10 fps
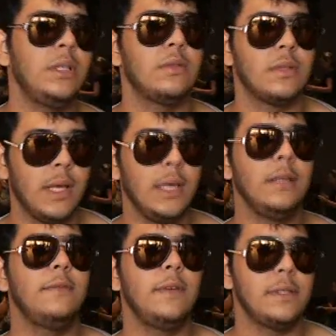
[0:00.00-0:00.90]
Meninos,
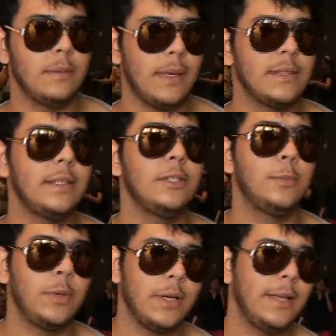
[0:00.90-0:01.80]
invistam
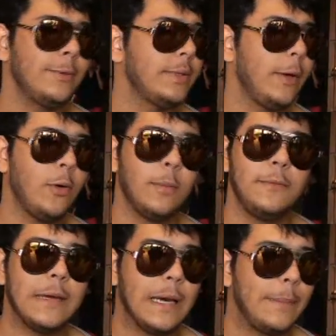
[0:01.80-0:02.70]
bastante, porque não tem como
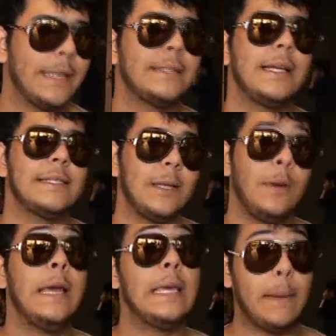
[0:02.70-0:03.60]
ficar para trás, não.
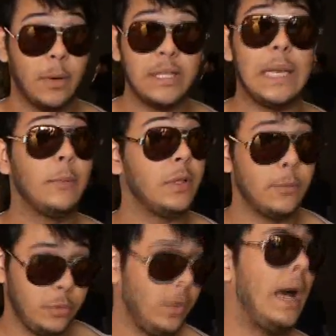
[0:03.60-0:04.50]
E a moda, ela muda
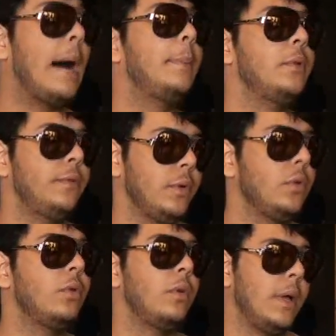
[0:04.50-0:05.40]
muito rápido, viu,
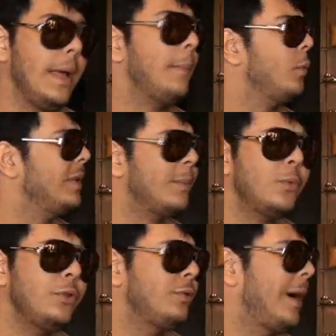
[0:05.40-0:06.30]
Lu? Muda
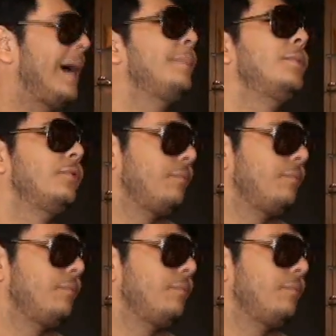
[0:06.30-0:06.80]
muito rápido.